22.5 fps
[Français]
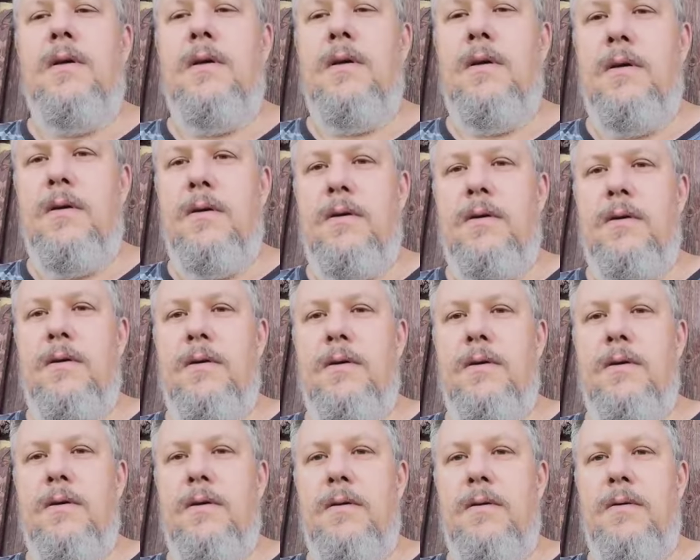
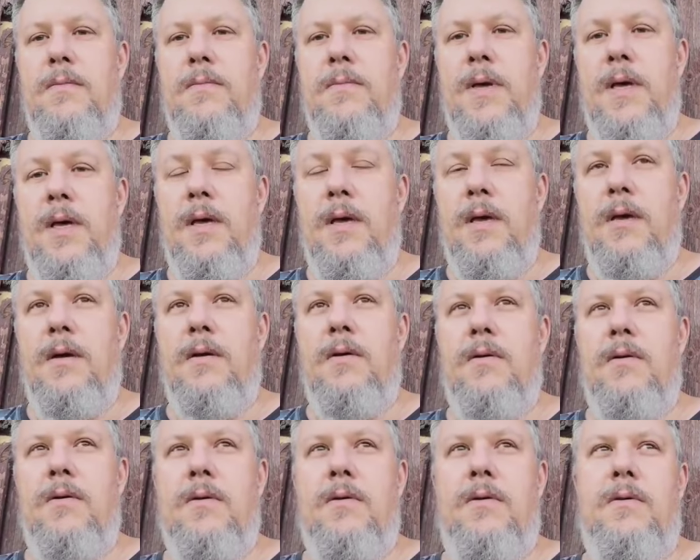Euh, mais
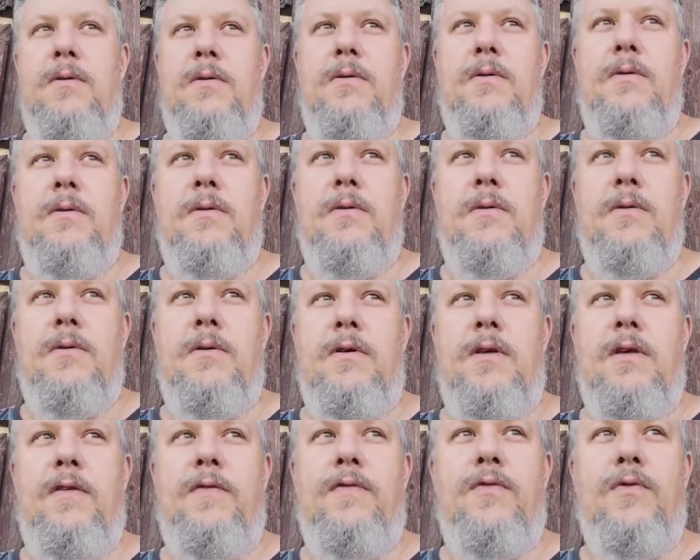euh,
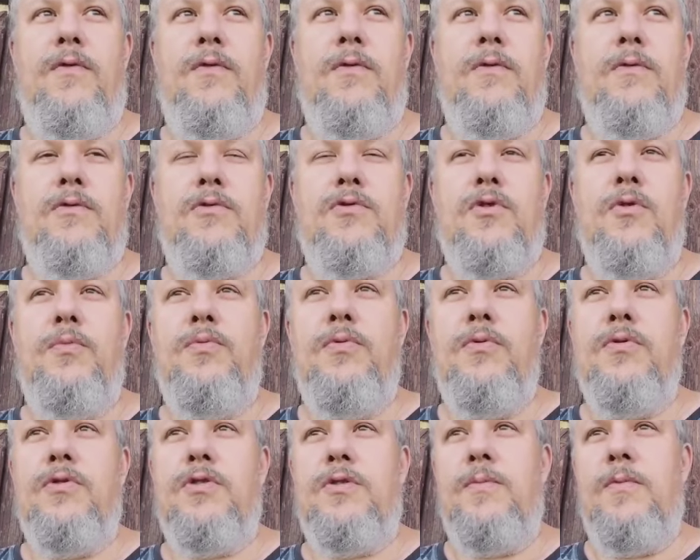il faut
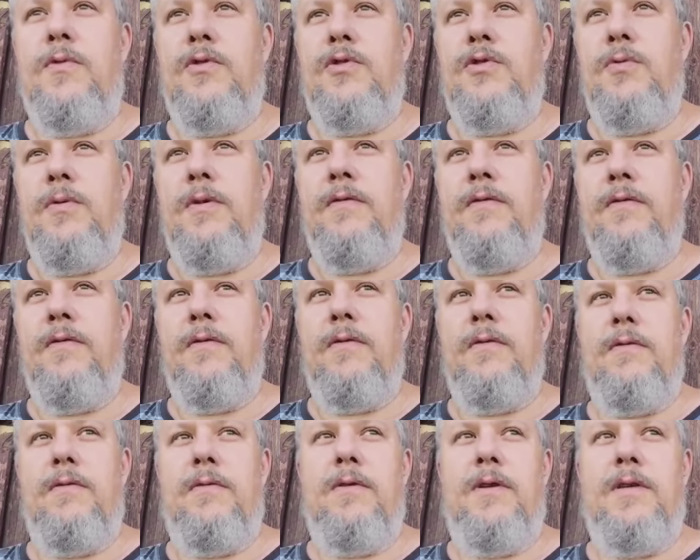scrupuleusement suivre
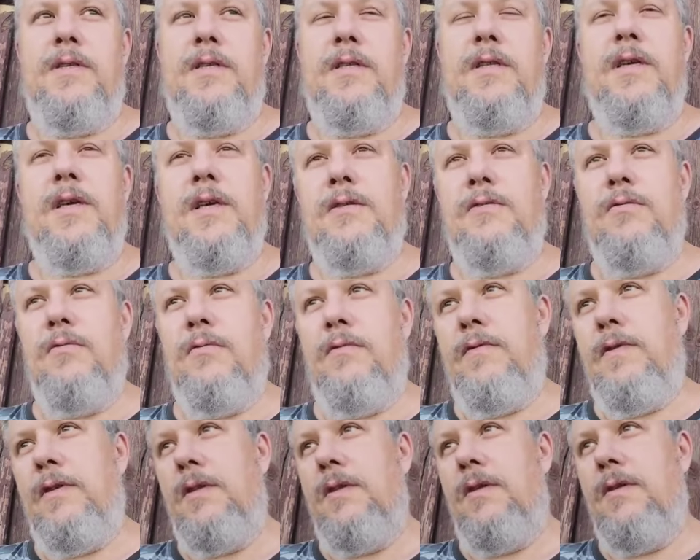euh, les indications
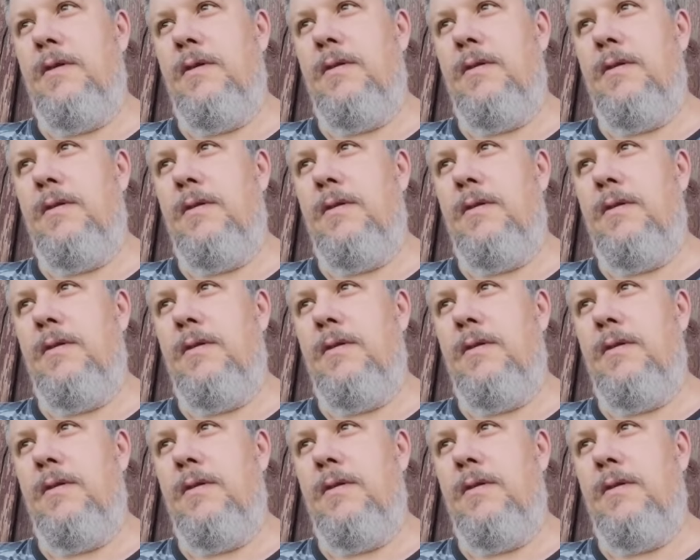en fait.